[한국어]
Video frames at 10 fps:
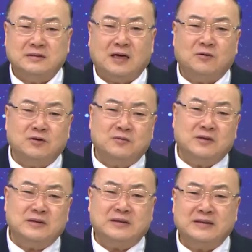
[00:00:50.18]
날고기
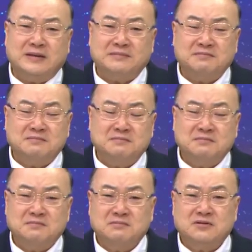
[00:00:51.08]
먹을 때인데
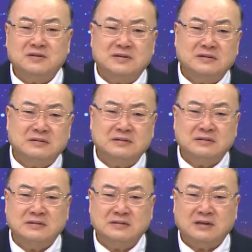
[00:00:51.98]
무슨
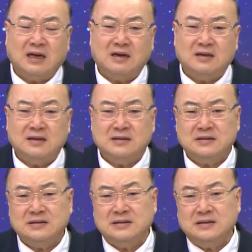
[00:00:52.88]
나라가
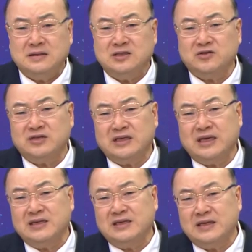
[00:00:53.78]
있을 수
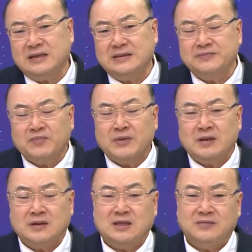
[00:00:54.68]
있겠느냐.
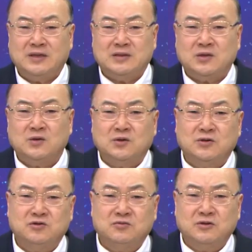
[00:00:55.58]
그 다음에
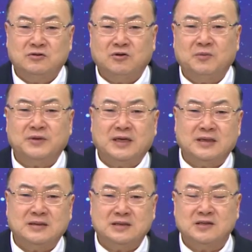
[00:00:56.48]
청동 유물도
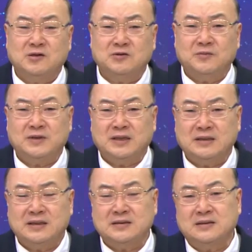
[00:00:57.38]
없다, 증거도 없다.
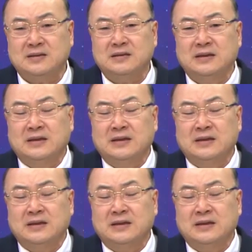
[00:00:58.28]
그래서